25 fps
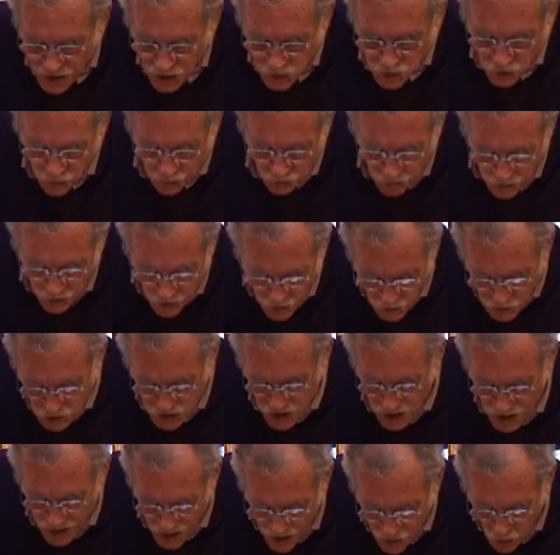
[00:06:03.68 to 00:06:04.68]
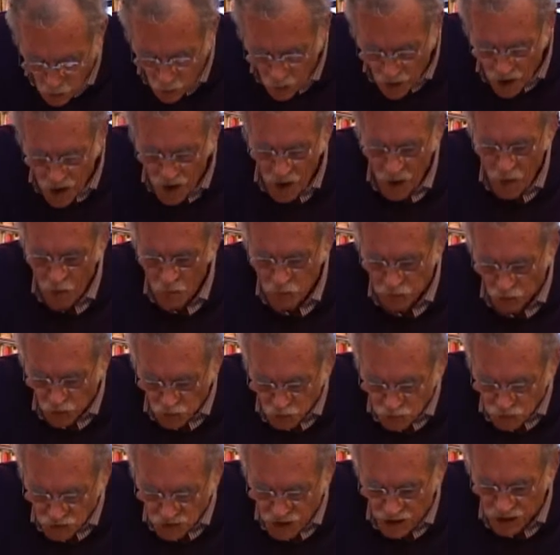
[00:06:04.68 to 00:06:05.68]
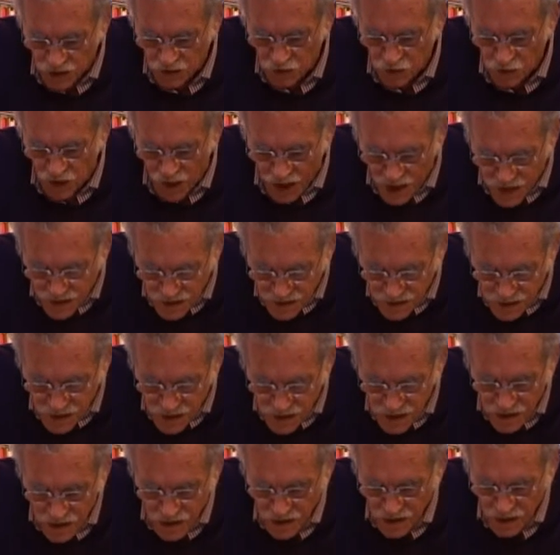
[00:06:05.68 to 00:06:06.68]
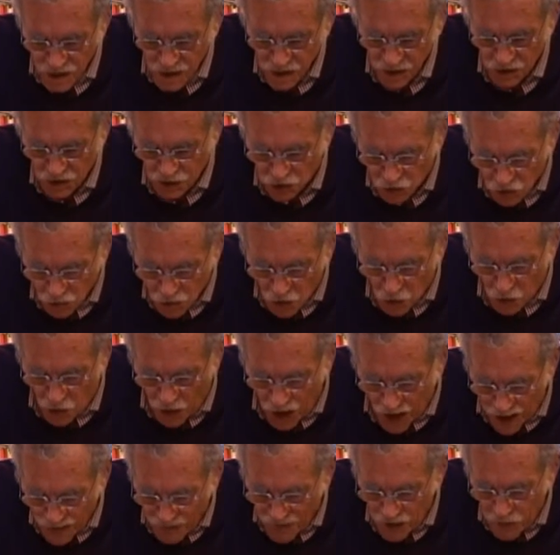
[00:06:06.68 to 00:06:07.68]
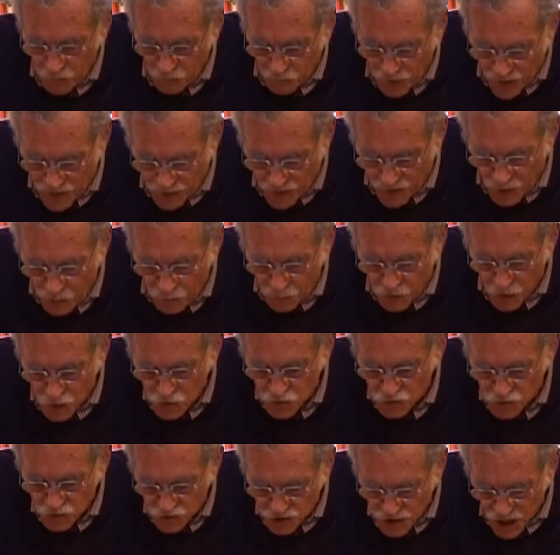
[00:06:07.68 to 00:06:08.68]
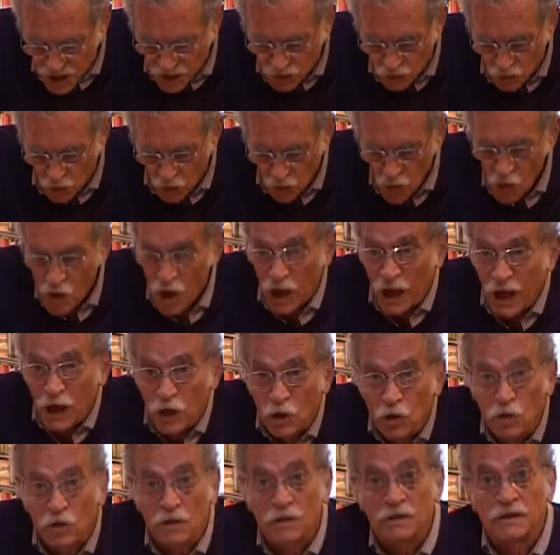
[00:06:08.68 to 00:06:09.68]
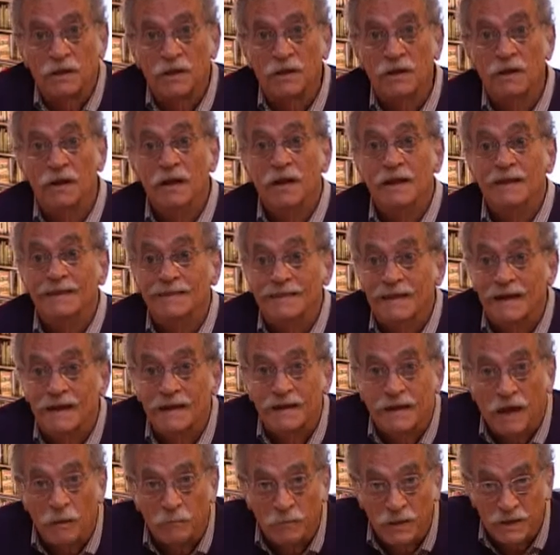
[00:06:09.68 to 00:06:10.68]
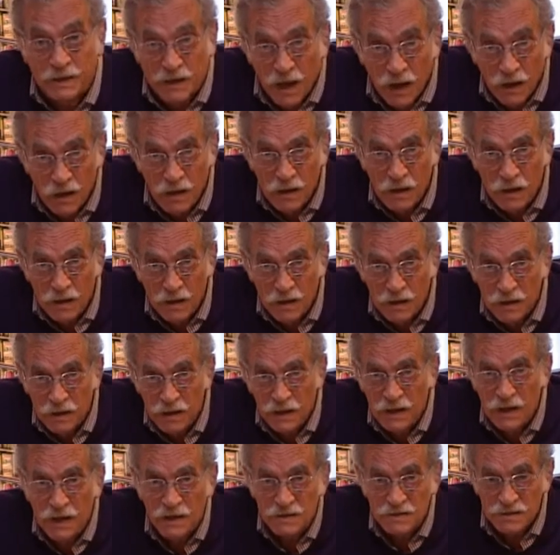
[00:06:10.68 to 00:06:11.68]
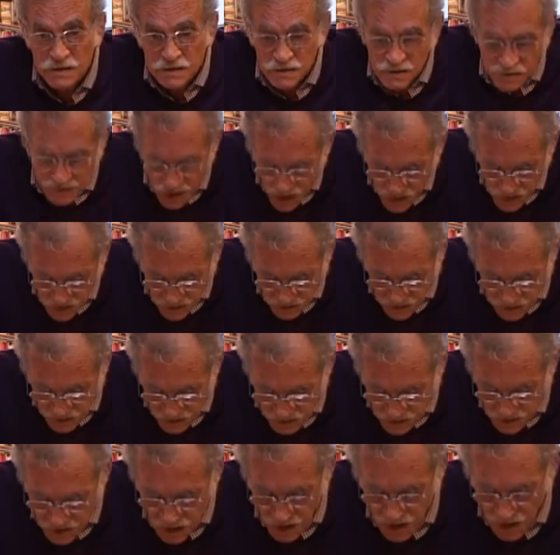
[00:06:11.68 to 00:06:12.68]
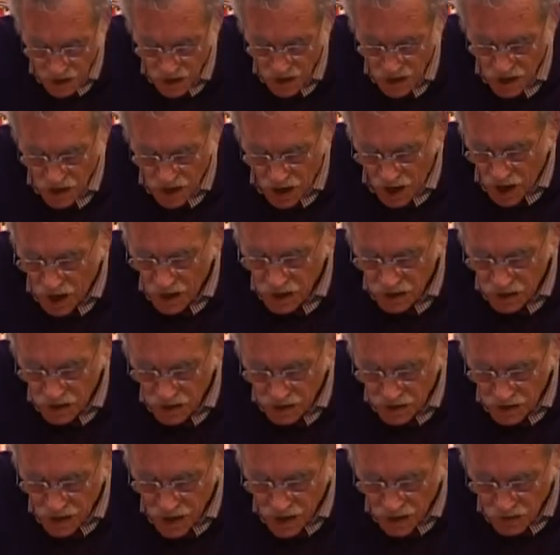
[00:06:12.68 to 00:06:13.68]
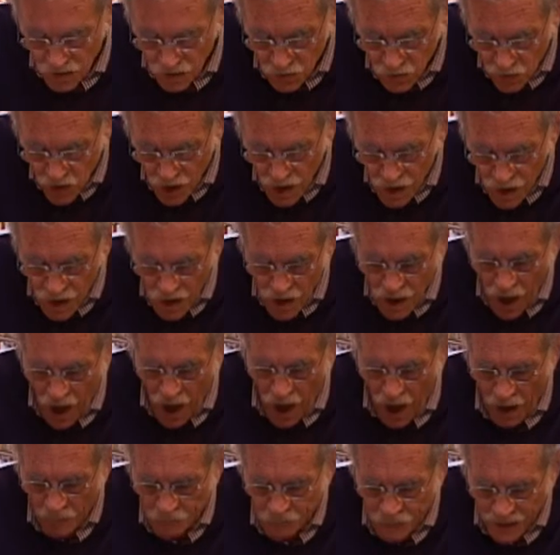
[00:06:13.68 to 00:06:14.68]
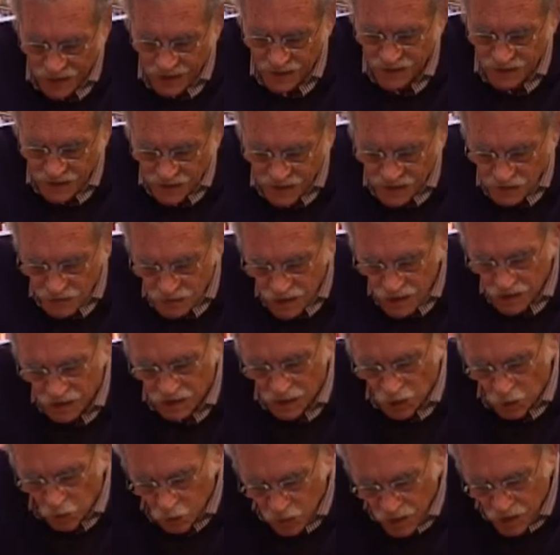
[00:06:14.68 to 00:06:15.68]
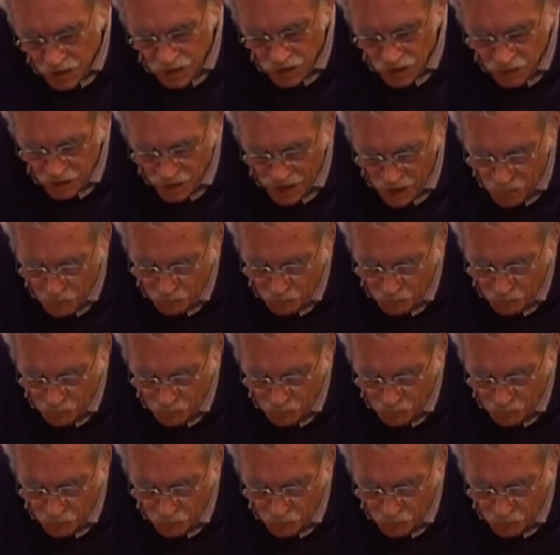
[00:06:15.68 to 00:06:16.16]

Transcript: es su filosa lengua pronunciando la ñ y su mojada espada pronunciando el orden del capital y la sintaxis. Ay, lengua, aparta de mí este cuerno de la